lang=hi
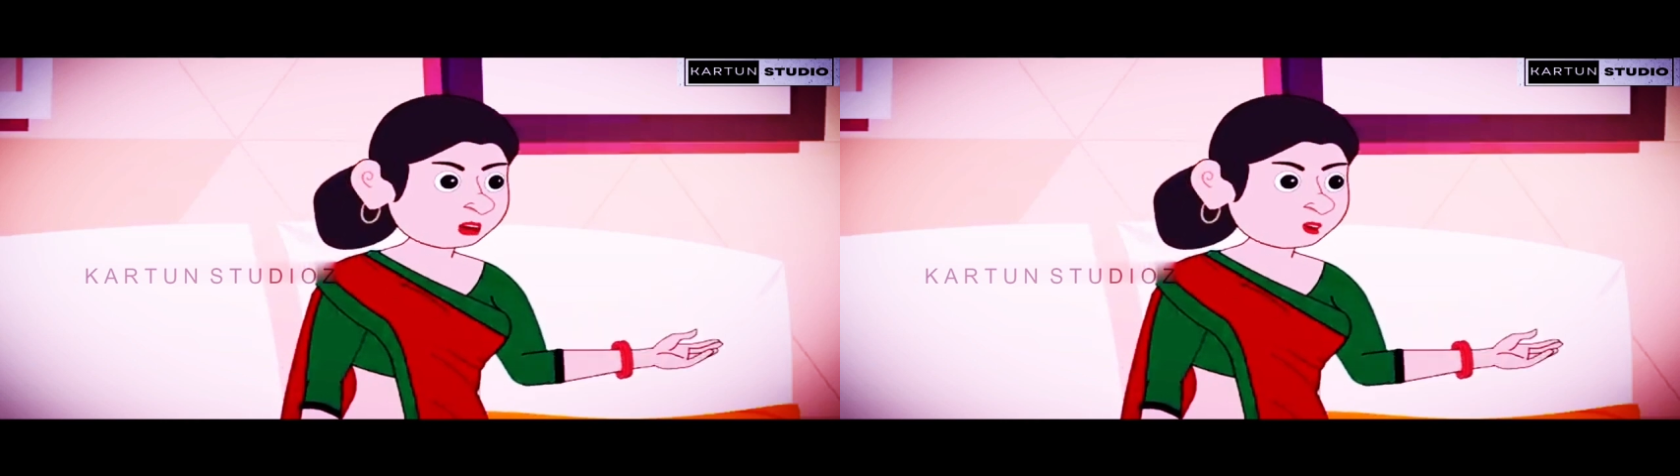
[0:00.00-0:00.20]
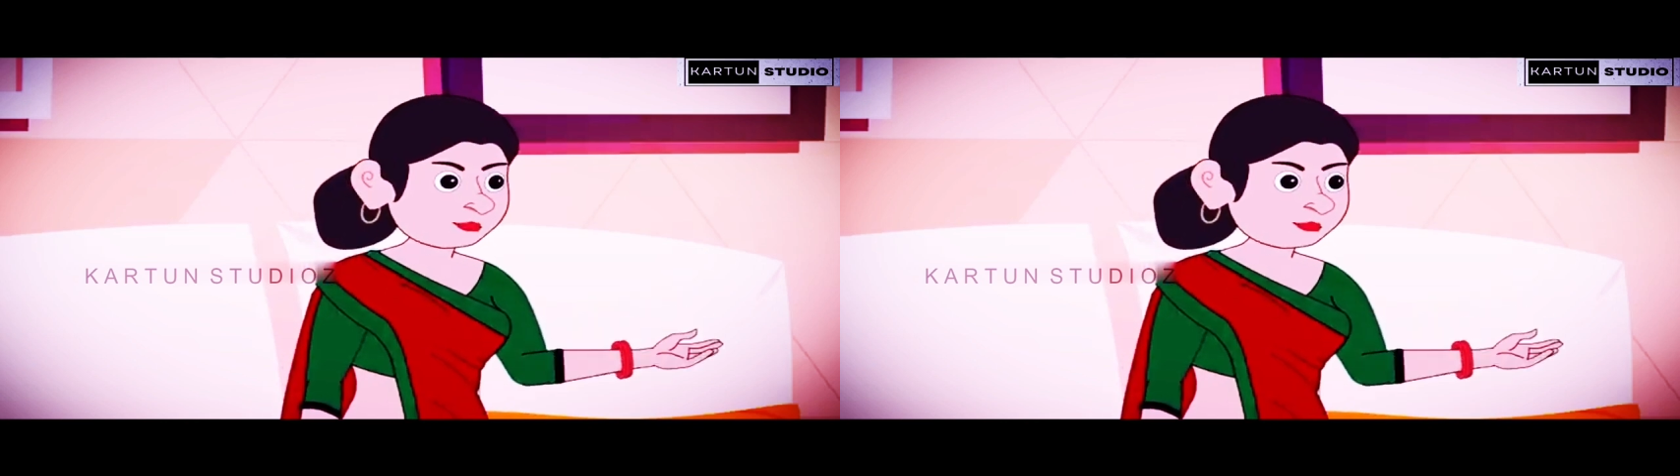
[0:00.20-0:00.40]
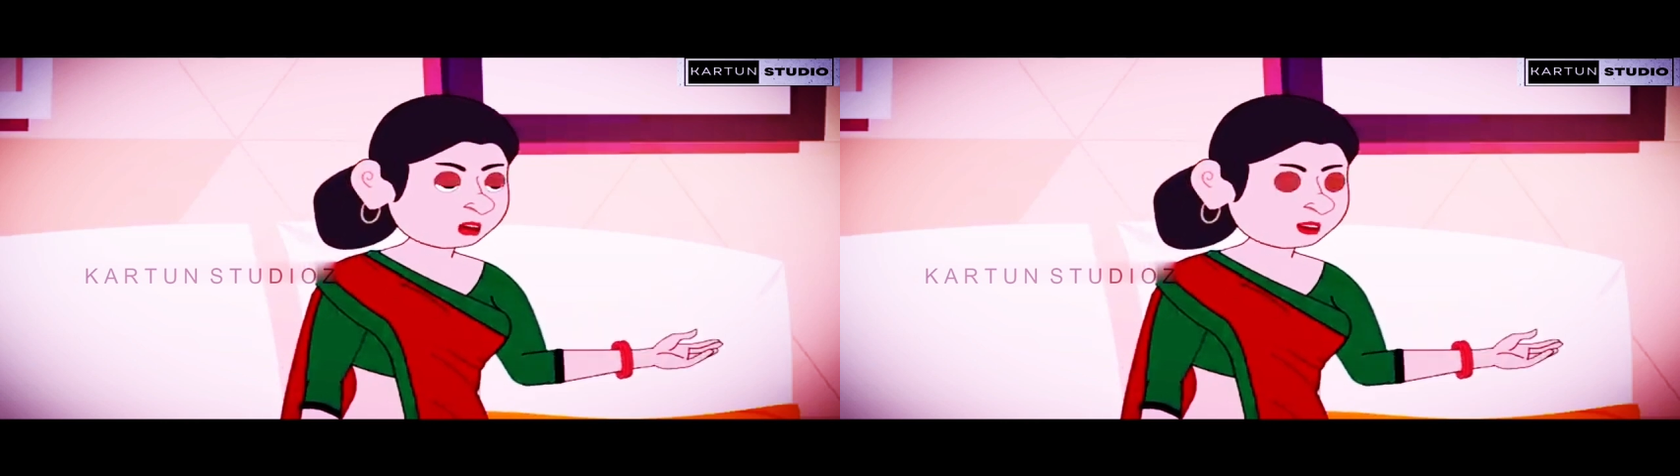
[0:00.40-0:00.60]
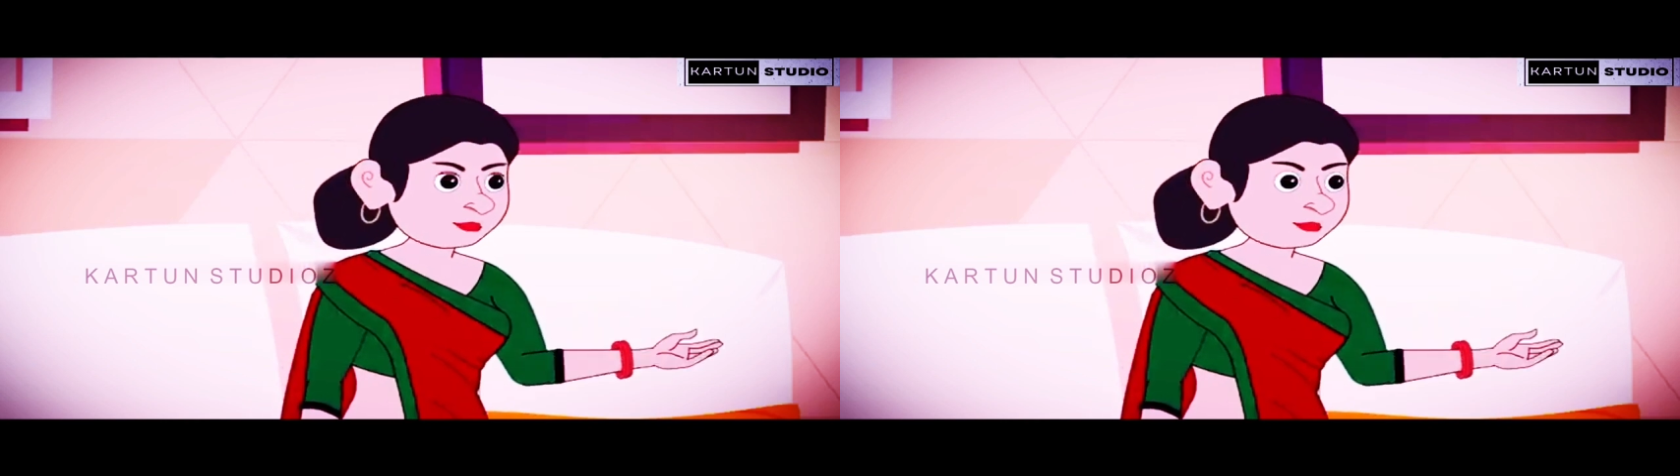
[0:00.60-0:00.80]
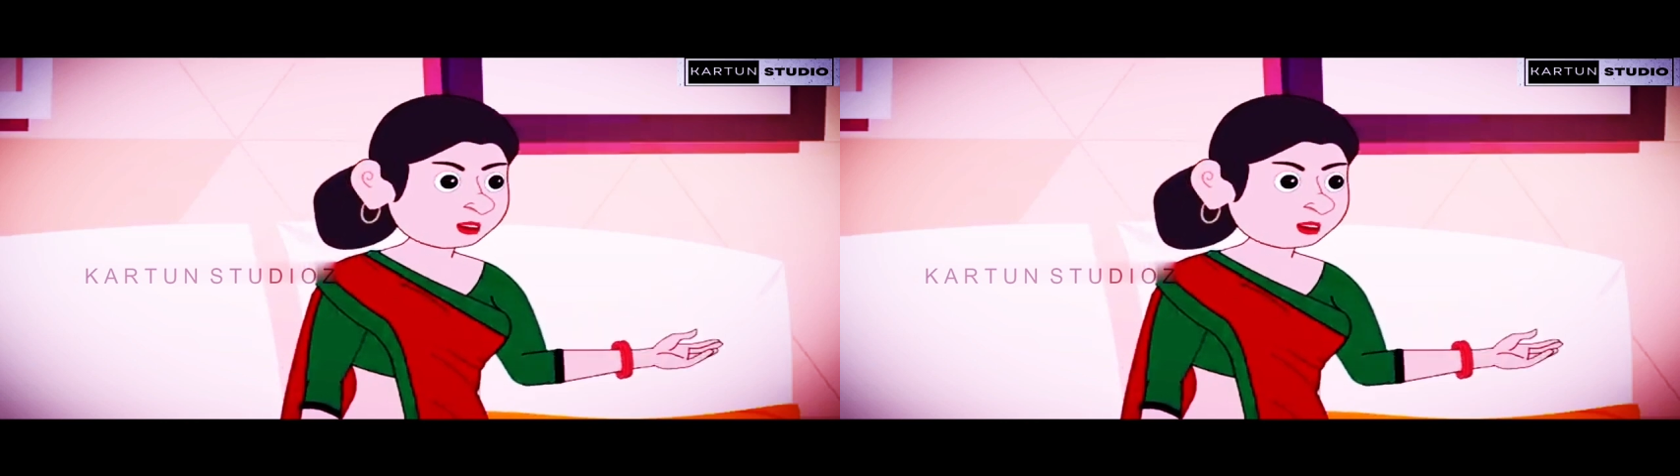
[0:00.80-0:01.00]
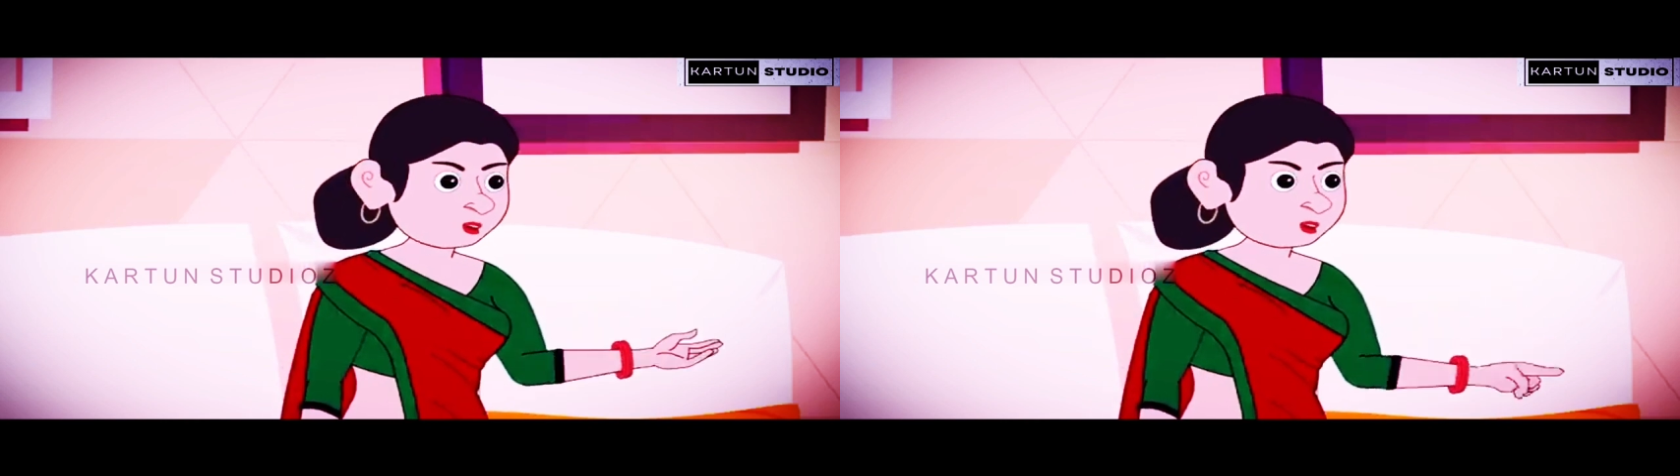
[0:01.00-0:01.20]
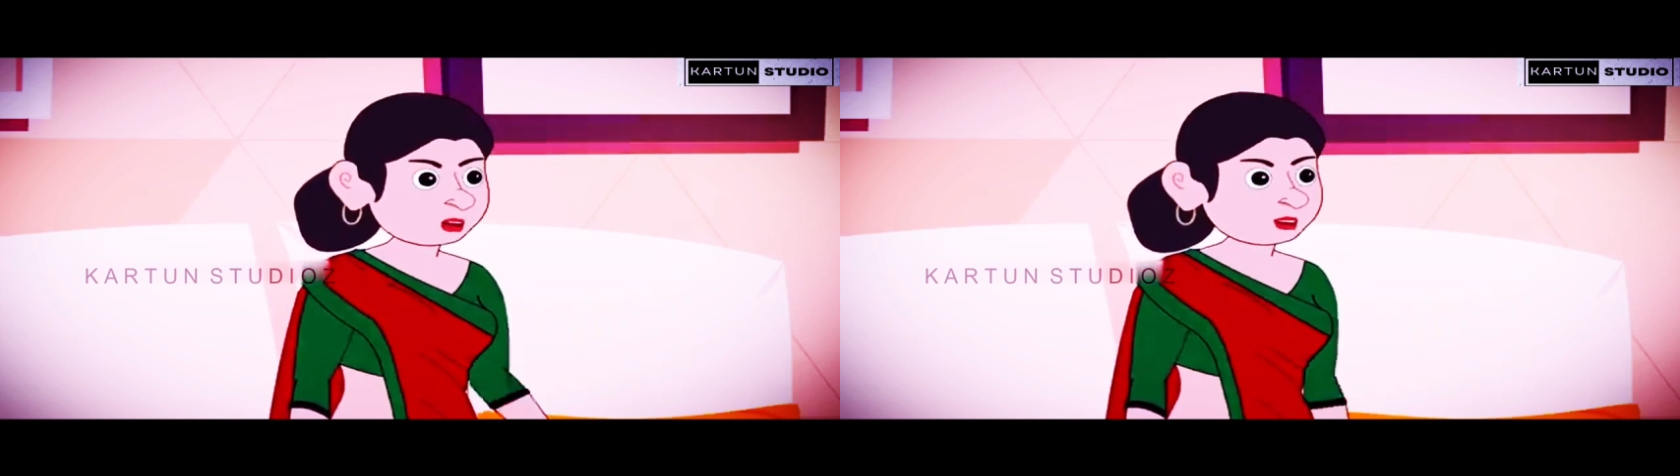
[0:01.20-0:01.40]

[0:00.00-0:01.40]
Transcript: रो मत बच्चा रो